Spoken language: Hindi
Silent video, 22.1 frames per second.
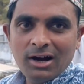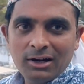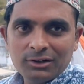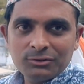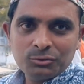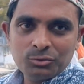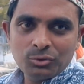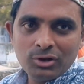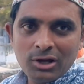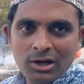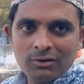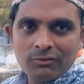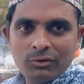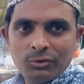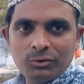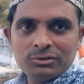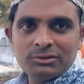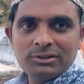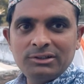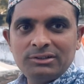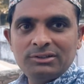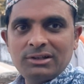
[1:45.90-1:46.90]
आठ सौ ग्यारहवें
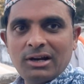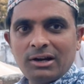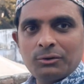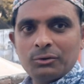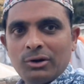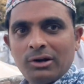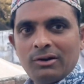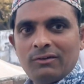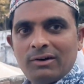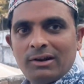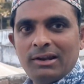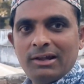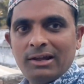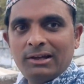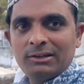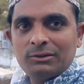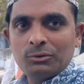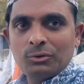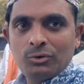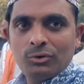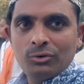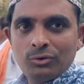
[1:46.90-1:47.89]
उर्स स्टार्ट होने वाले
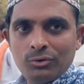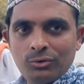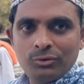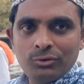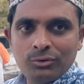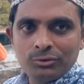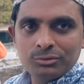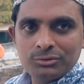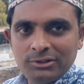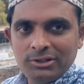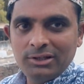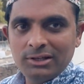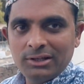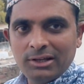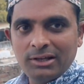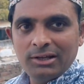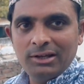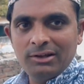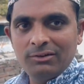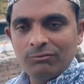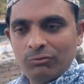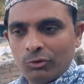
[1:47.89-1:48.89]
हैं तो उसी
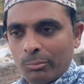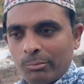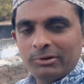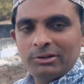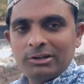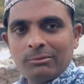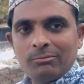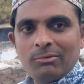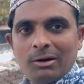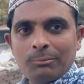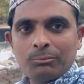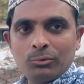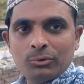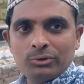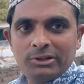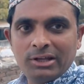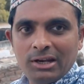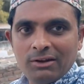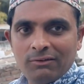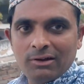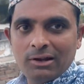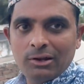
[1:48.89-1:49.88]
की इन्फॉर्मेशन मैं आपको
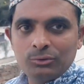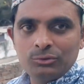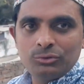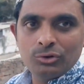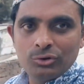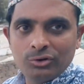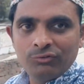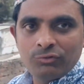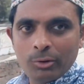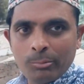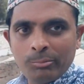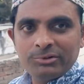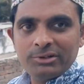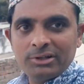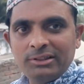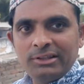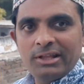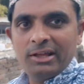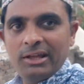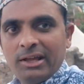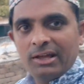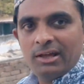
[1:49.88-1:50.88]
देने वाला हूँ जो
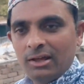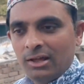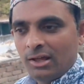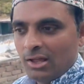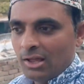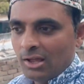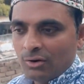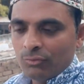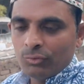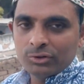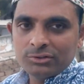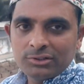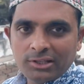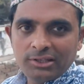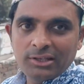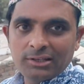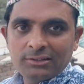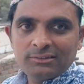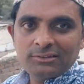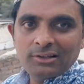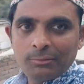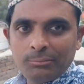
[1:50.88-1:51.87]
इन्फॉर्मेशन देंगे वो
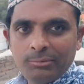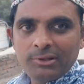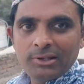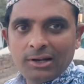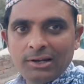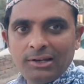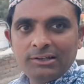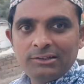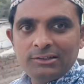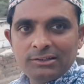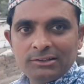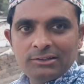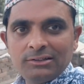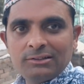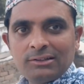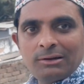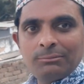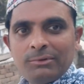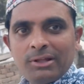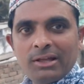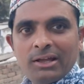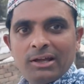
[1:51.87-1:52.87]
सैयद साबिर अली चिश्ती
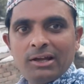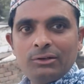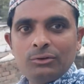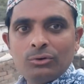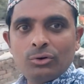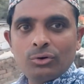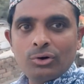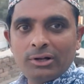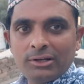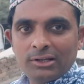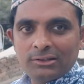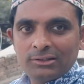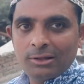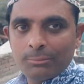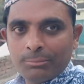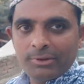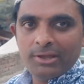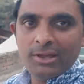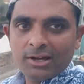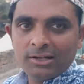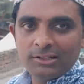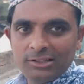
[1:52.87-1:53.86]
साहब देंगे जो ख्वाजा साहब
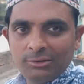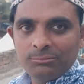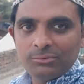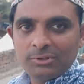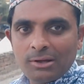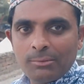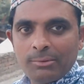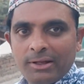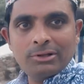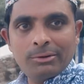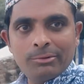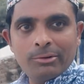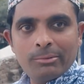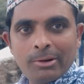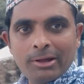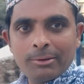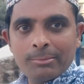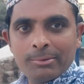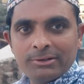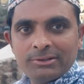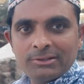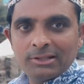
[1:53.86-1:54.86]
के खदीम साहब है साबिर
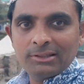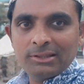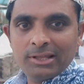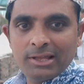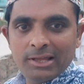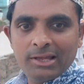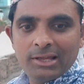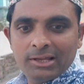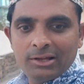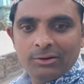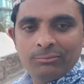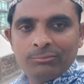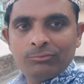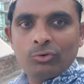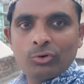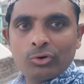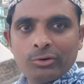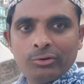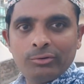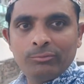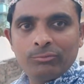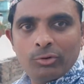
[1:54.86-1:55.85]
भाई के पास चलते
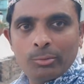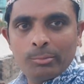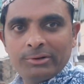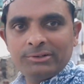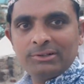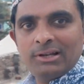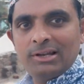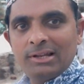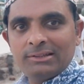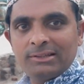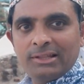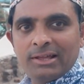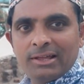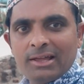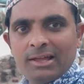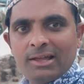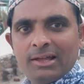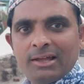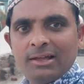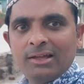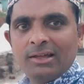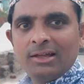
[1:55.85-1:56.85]
हैं इन्फॉर्मेशन लेते हैं
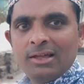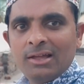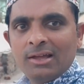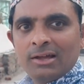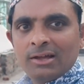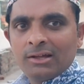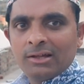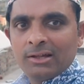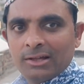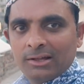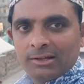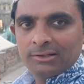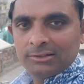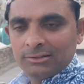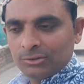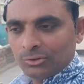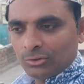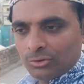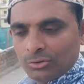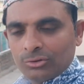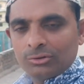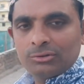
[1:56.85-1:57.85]
कि
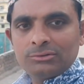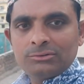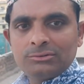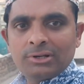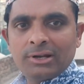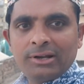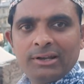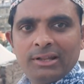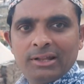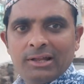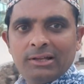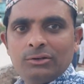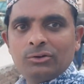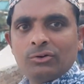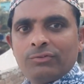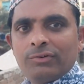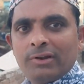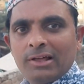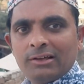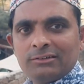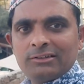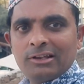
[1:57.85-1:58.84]
जो झंडे
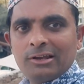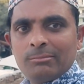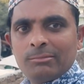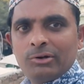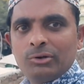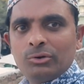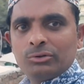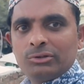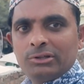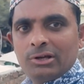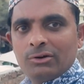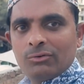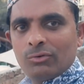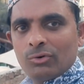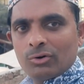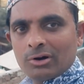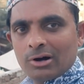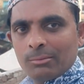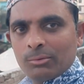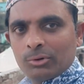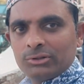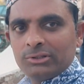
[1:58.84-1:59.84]
जो फ्लैग सेरेमनी होती है
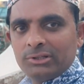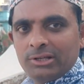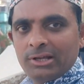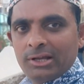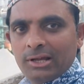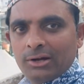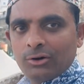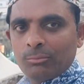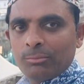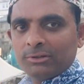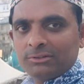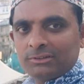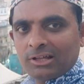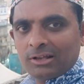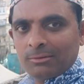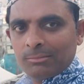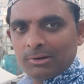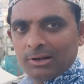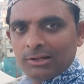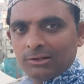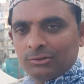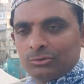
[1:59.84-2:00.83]
वो कब होती है और
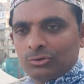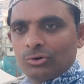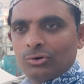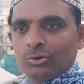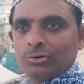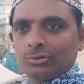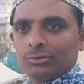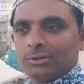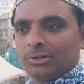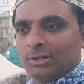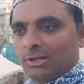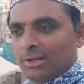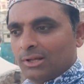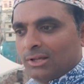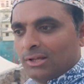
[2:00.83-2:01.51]
मस्तान पलंग जो